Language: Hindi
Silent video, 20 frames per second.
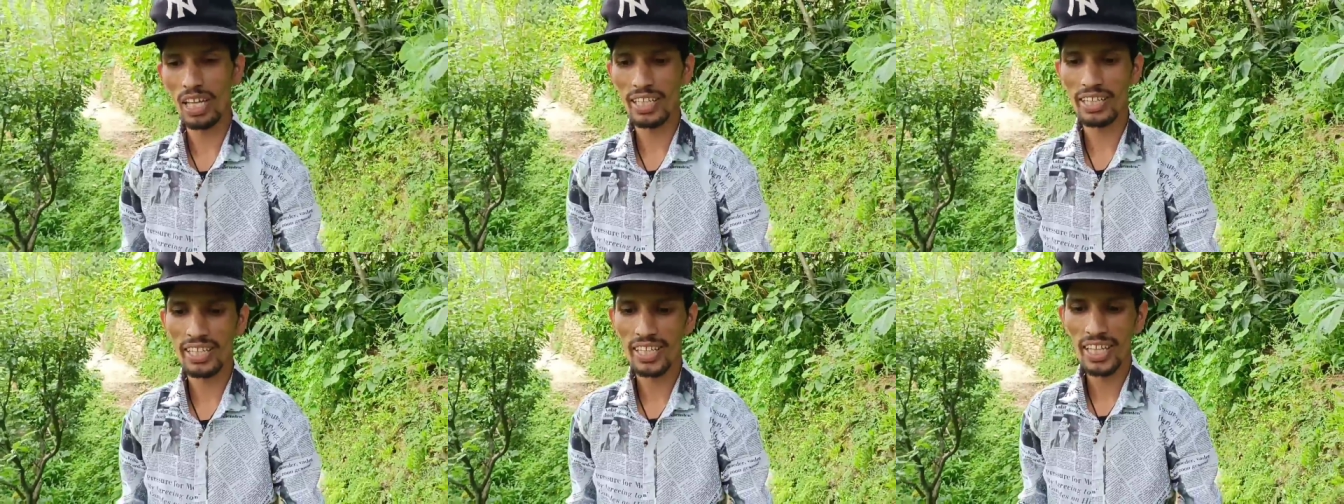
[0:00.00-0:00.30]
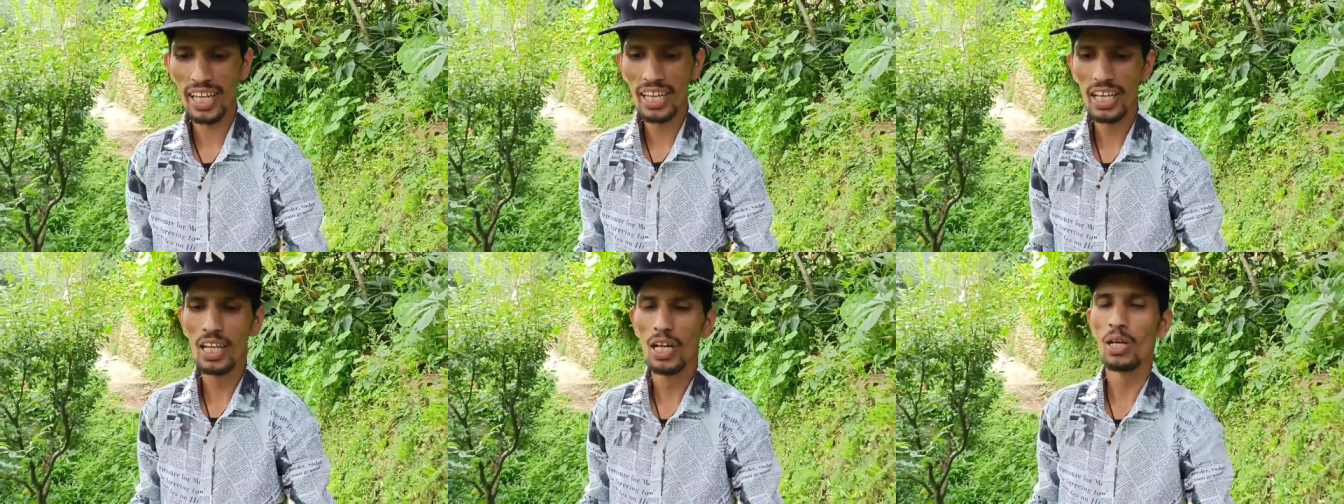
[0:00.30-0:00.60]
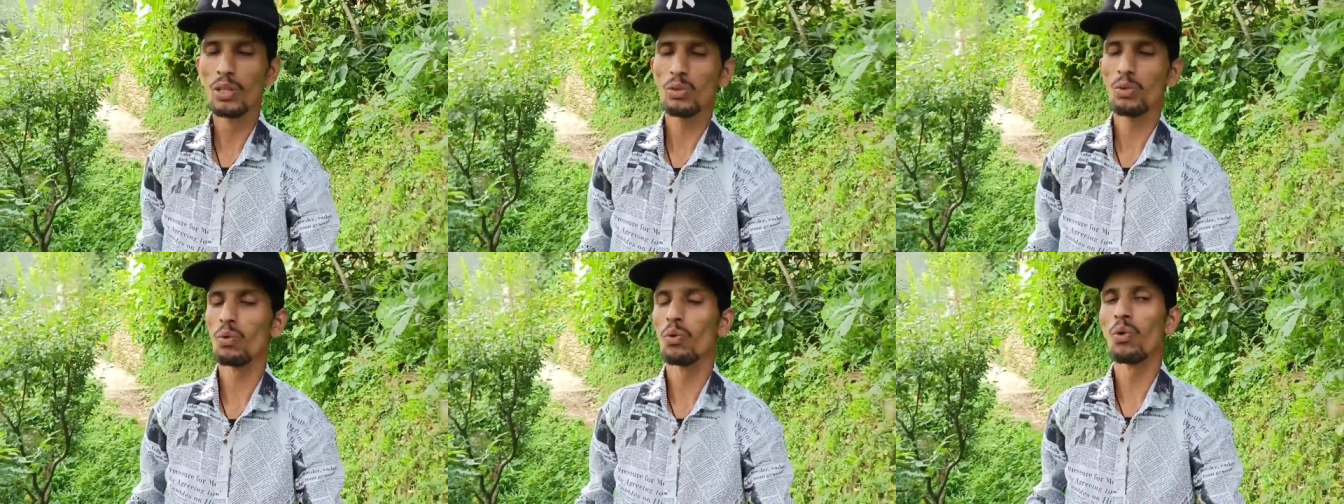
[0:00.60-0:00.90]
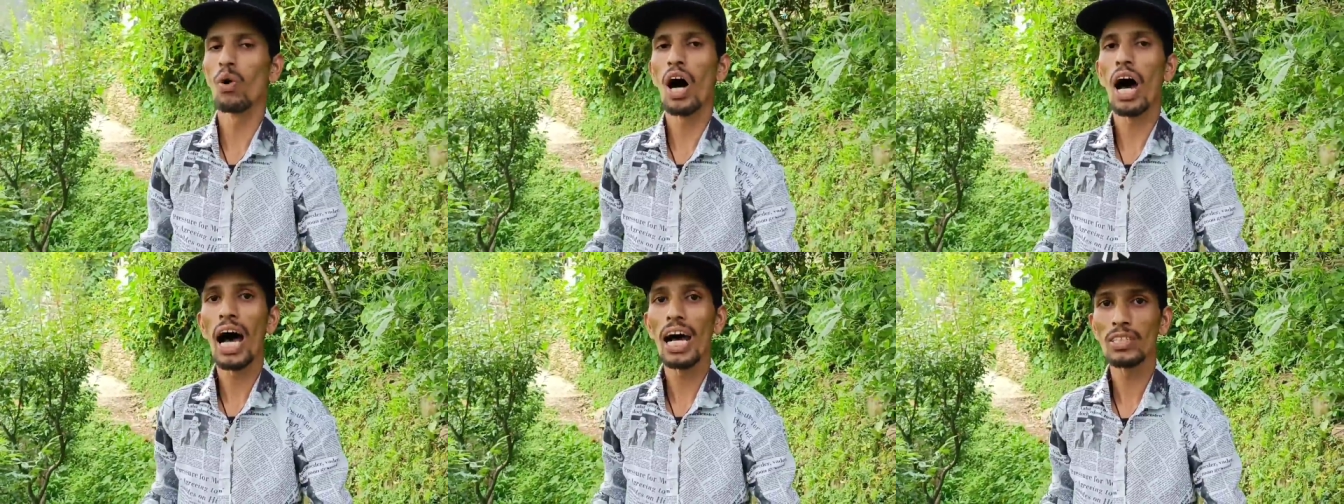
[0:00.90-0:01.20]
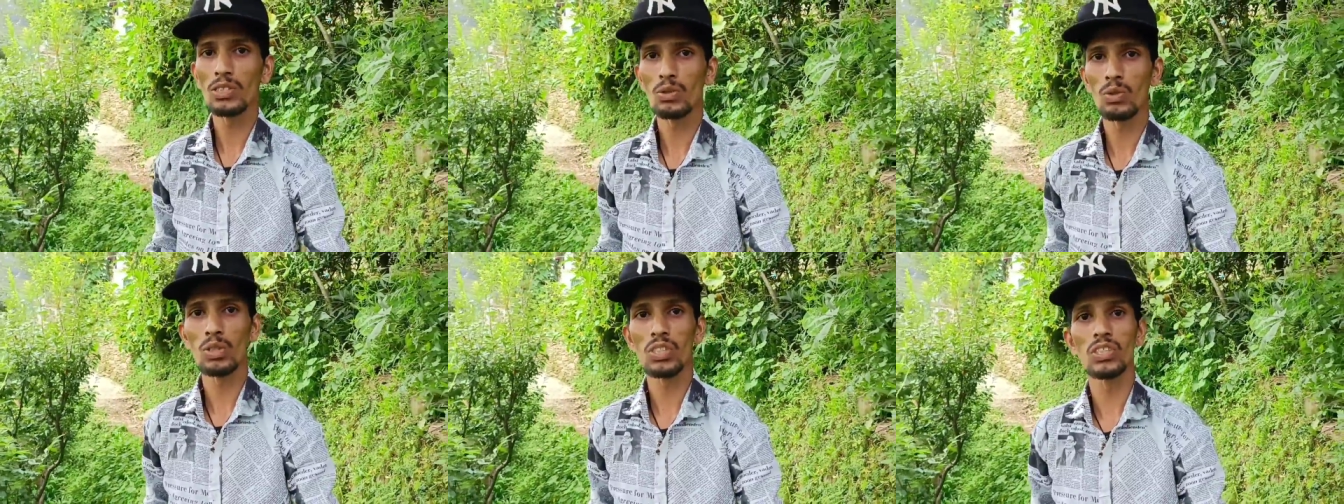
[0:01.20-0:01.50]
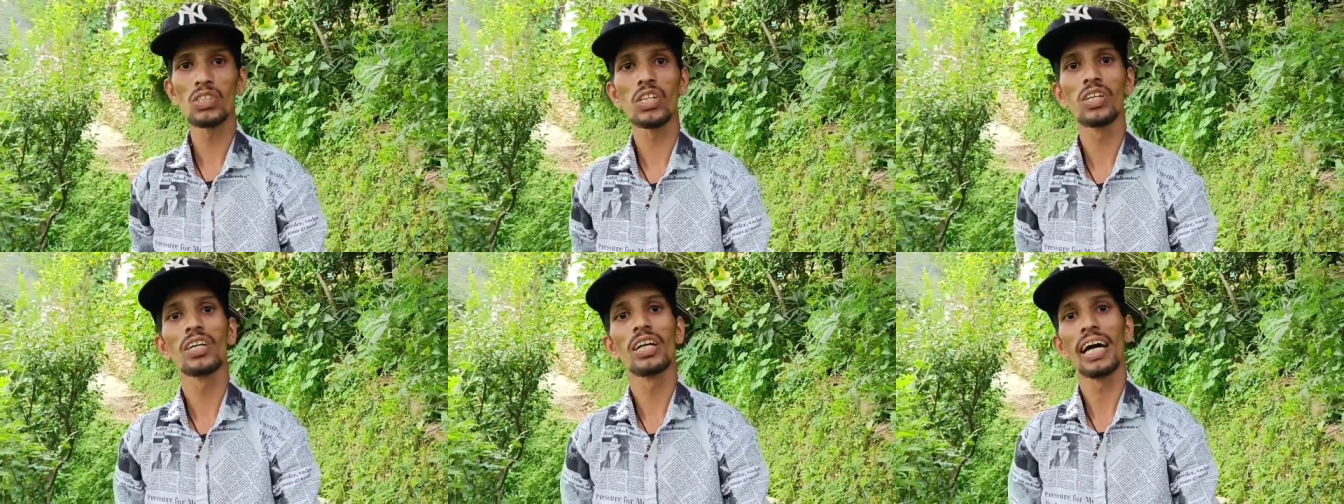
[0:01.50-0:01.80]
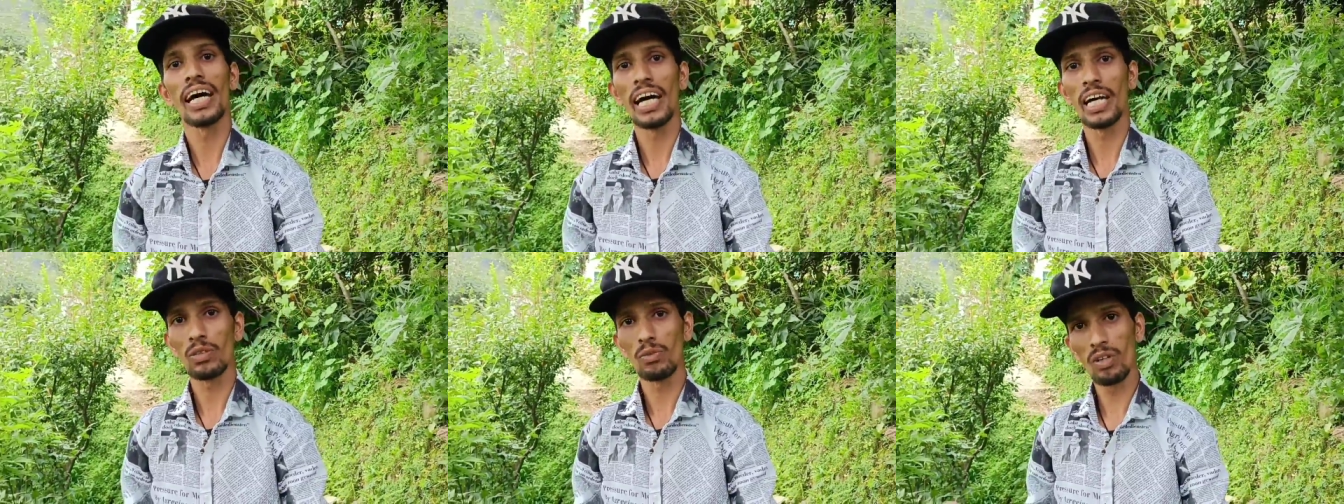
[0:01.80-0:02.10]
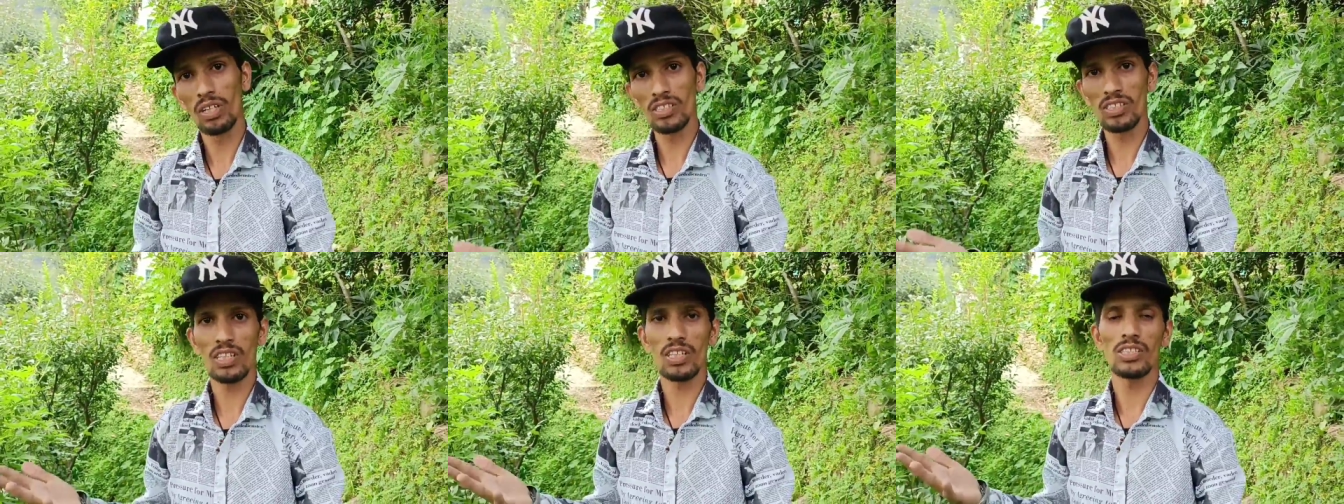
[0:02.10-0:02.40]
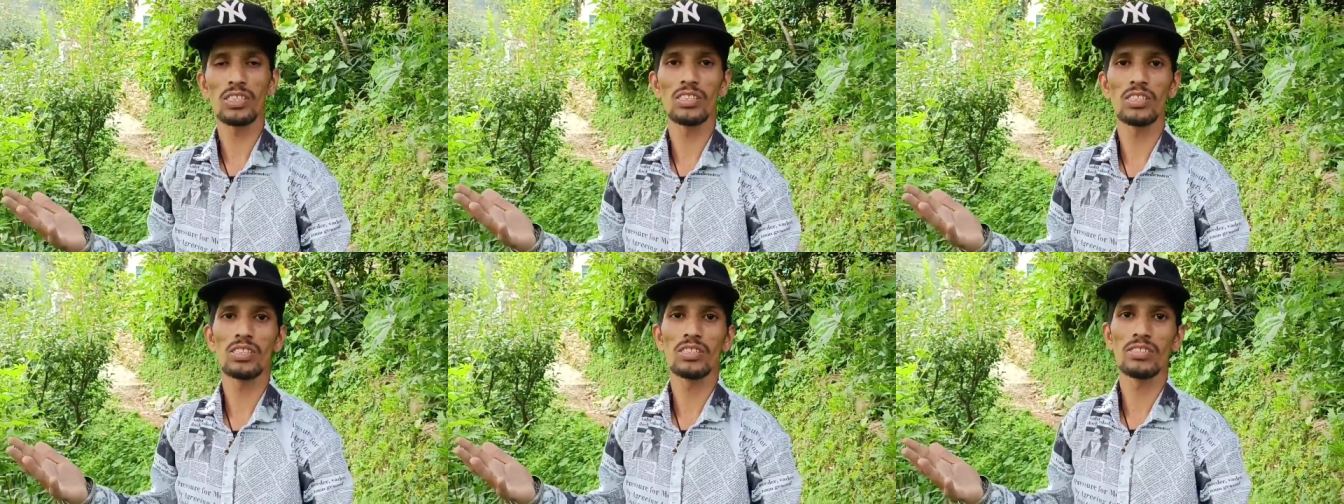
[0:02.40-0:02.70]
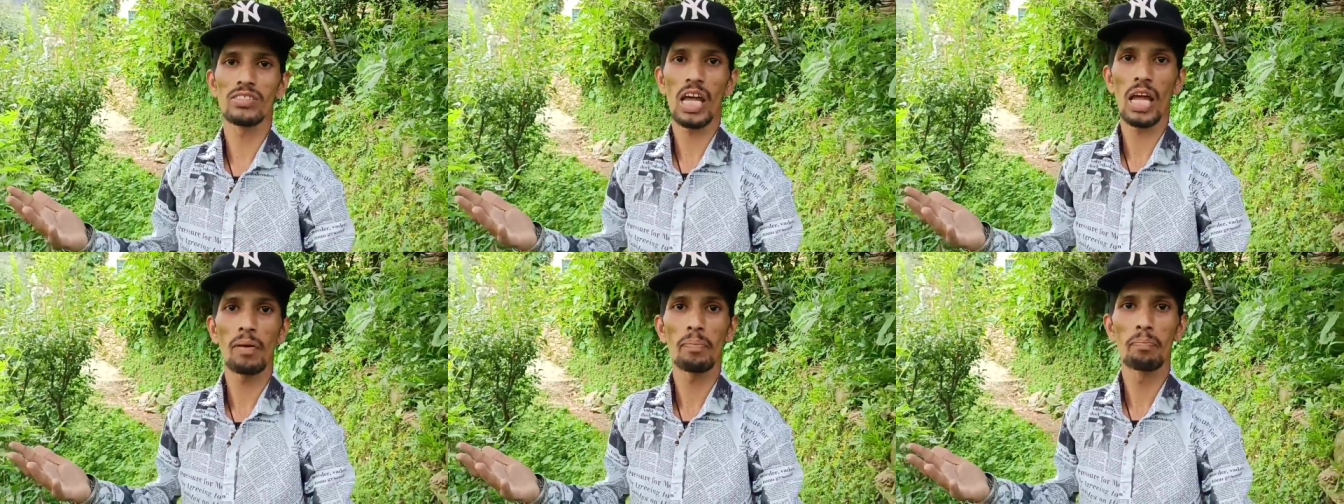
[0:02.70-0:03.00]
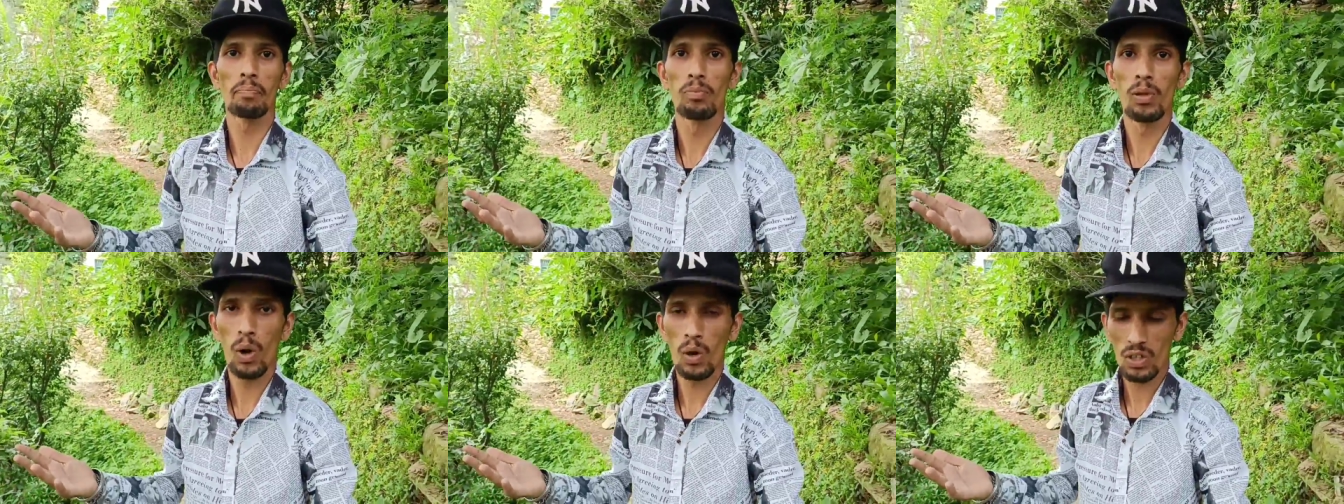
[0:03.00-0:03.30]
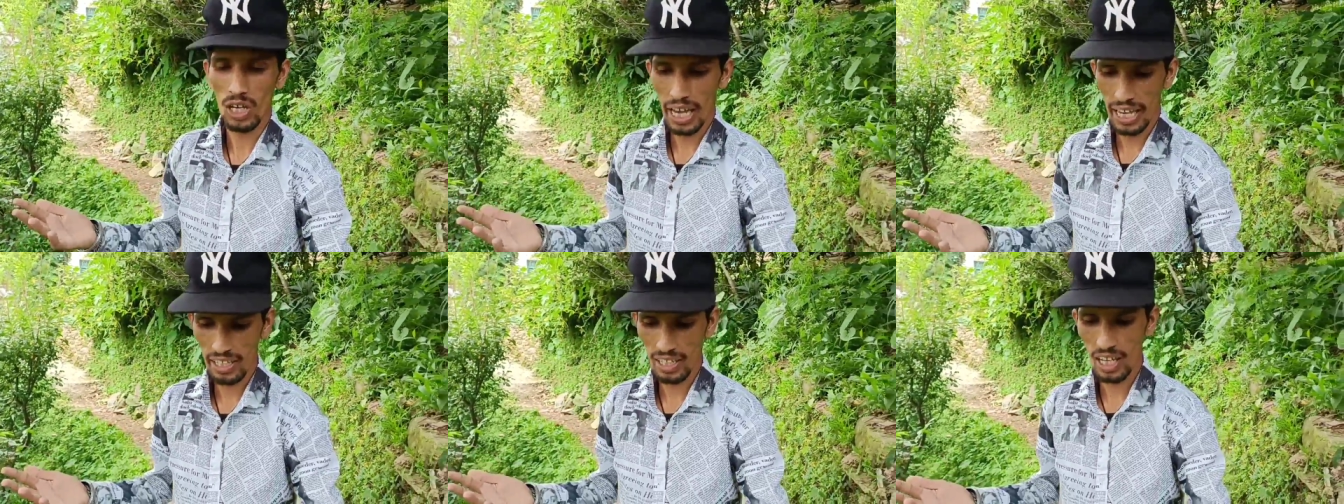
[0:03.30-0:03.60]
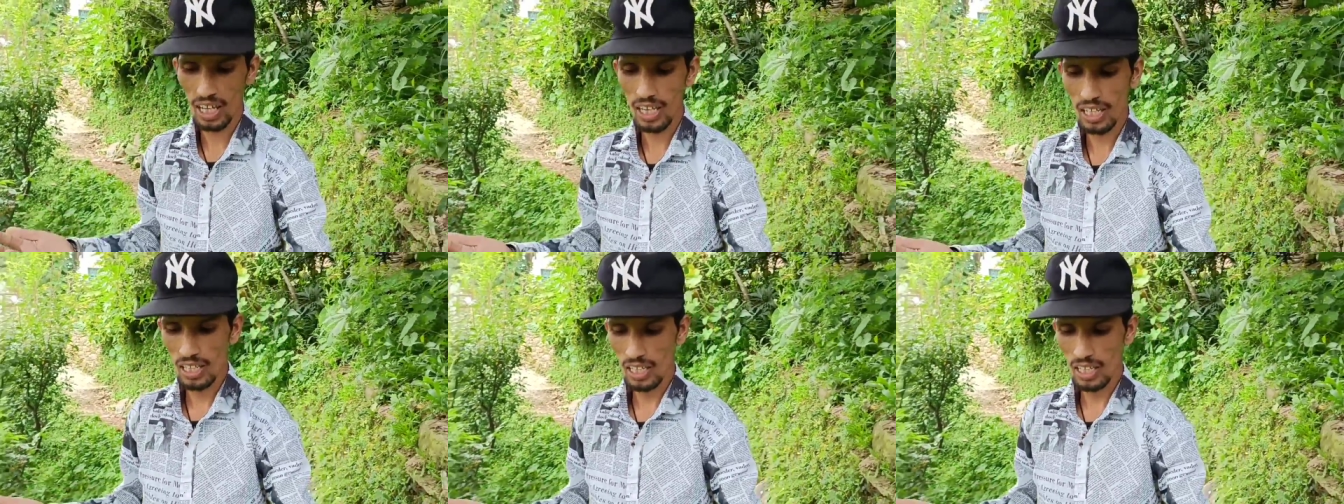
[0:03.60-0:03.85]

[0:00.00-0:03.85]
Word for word: तो आज कुछ एडवेंचरस टाइप ब्लॉग आएगा तो